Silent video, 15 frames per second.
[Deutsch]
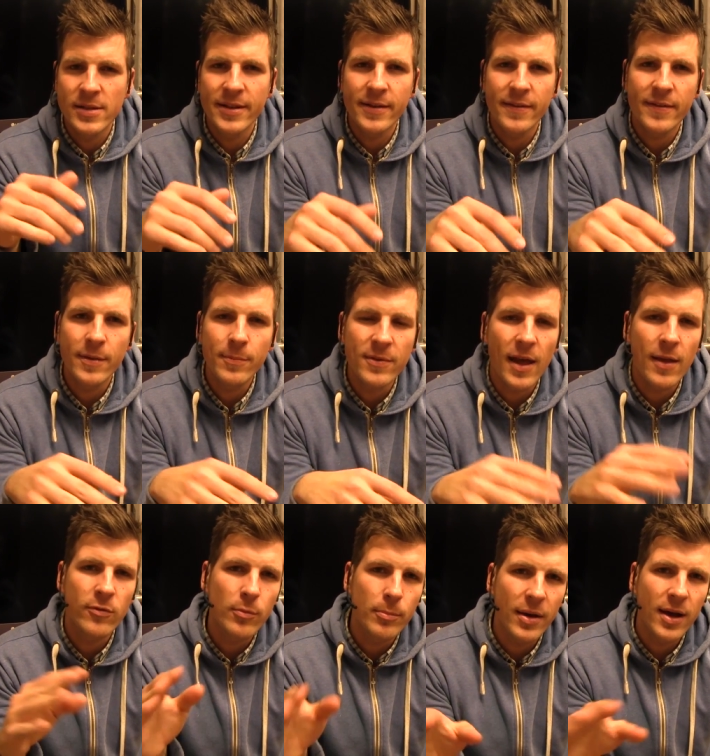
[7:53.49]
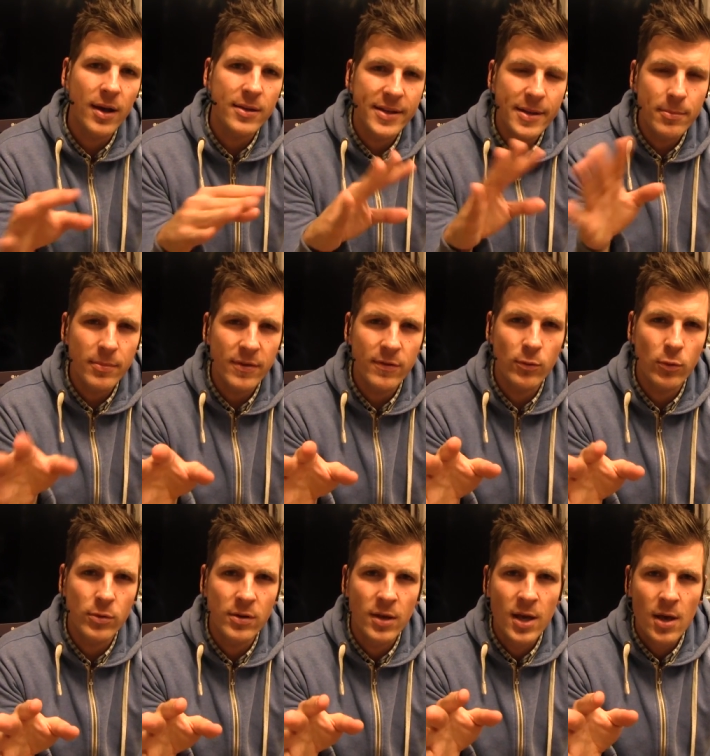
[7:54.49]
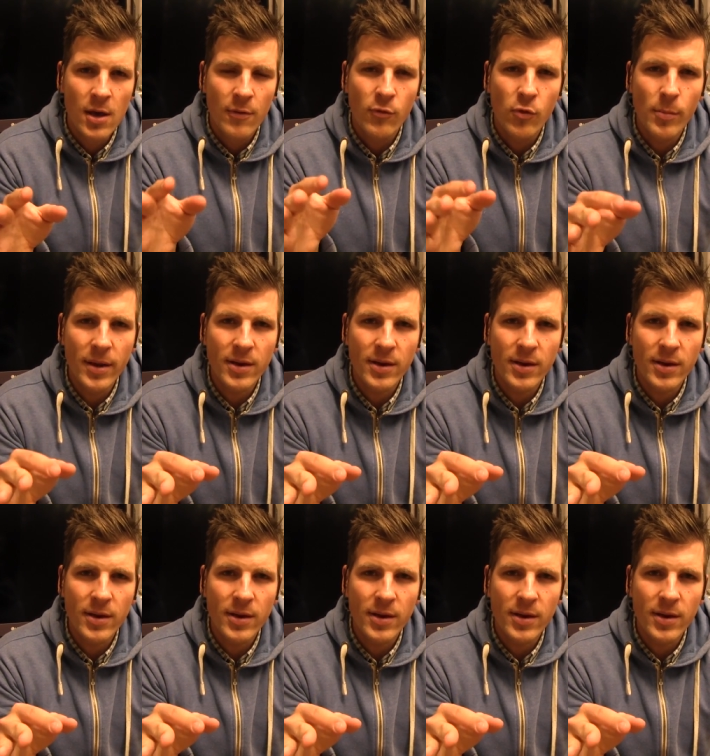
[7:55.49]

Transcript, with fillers: denn es gibt so ein paar Nebenmissionen, wo